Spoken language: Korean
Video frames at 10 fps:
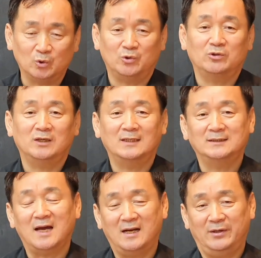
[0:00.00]
노력을
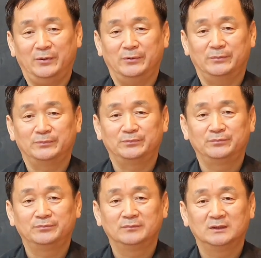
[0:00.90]
하지 않아요.
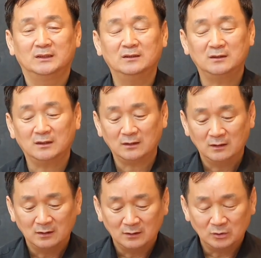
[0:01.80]
그러나
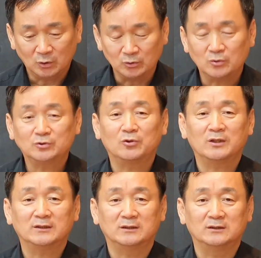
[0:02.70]
노동
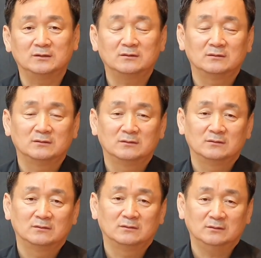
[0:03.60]
속에서는
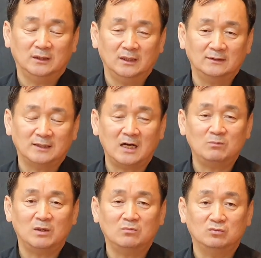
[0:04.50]
내
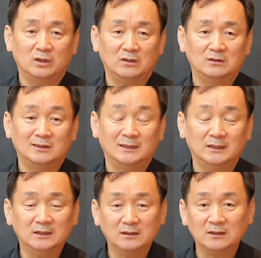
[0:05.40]
삶의 무게를
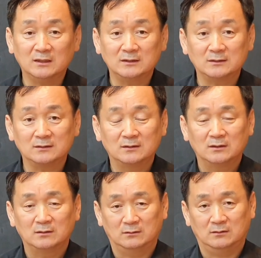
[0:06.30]
이겨내는
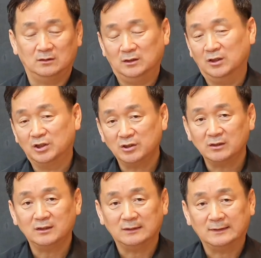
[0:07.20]

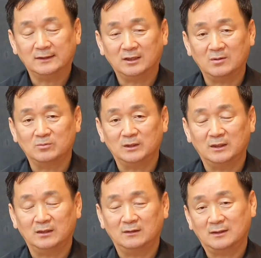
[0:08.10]
역경이 있기
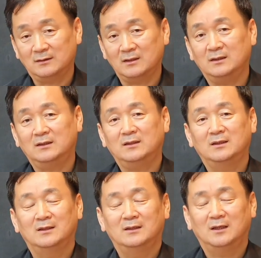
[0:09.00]
때문에 상당히
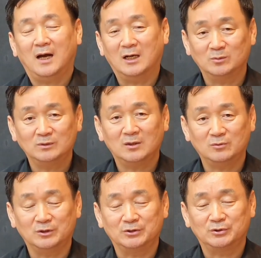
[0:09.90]

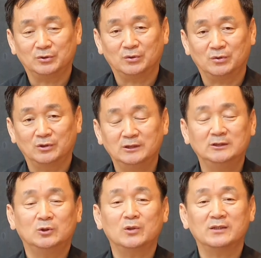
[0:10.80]
아름다운 것이죠.
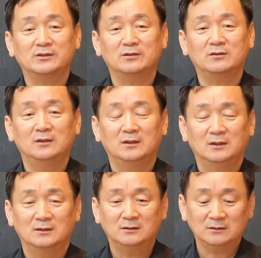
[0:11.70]
그 속에서
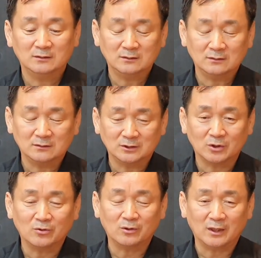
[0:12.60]

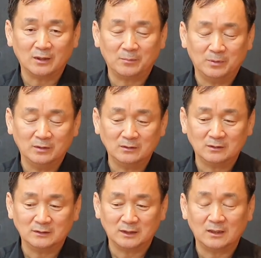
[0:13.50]
그천 원에 버는
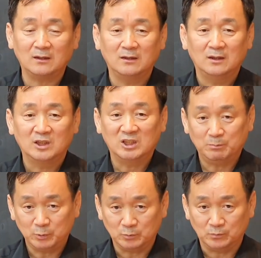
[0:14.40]
것에
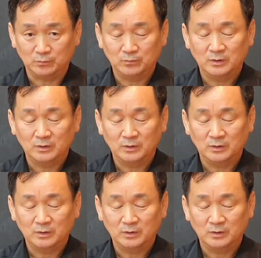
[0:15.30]
기쁨,